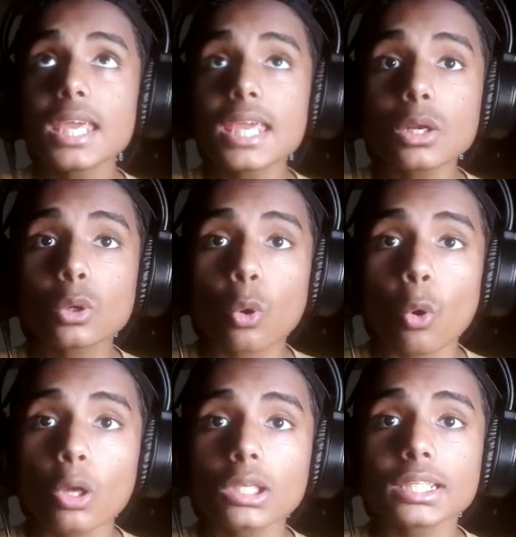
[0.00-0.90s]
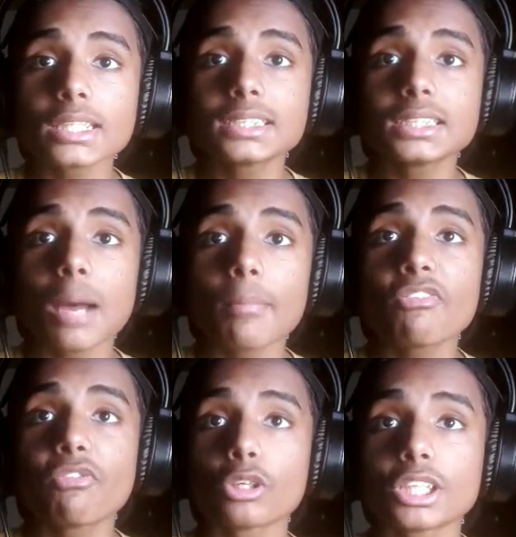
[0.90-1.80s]
एक कोल ने सीधा हमें
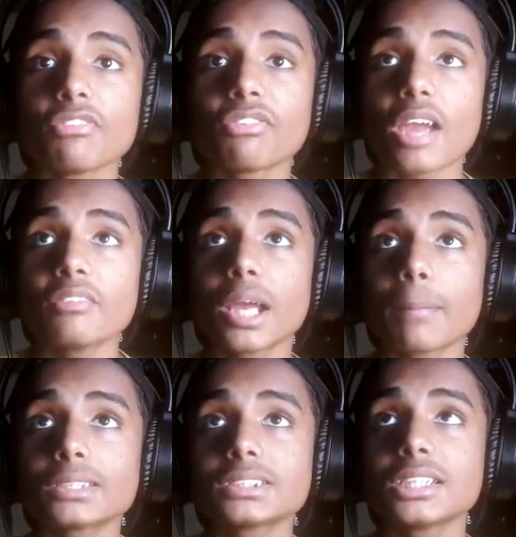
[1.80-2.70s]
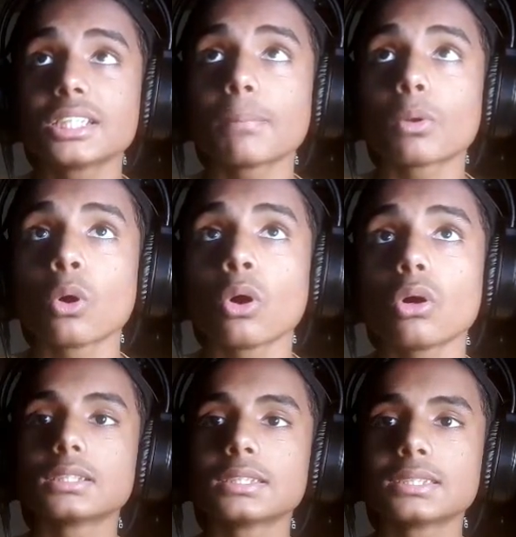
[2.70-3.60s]
45 डायमंड्स दे दिए ब्रो
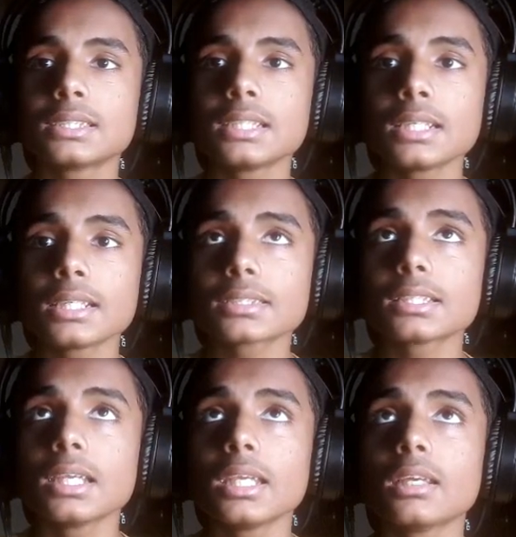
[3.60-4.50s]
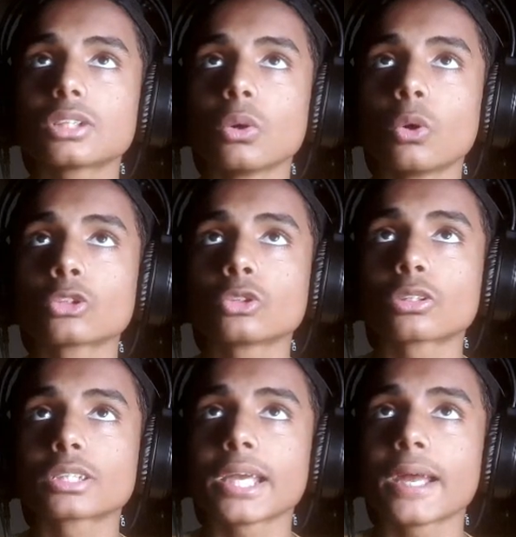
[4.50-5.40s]
सीरियसली चलो और
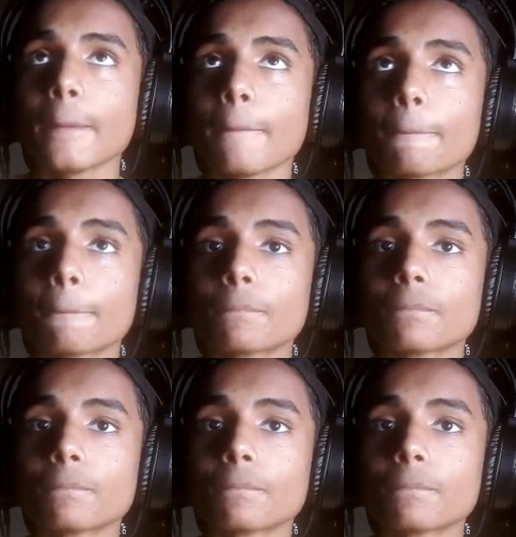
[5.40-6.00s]
तोड़ते हैं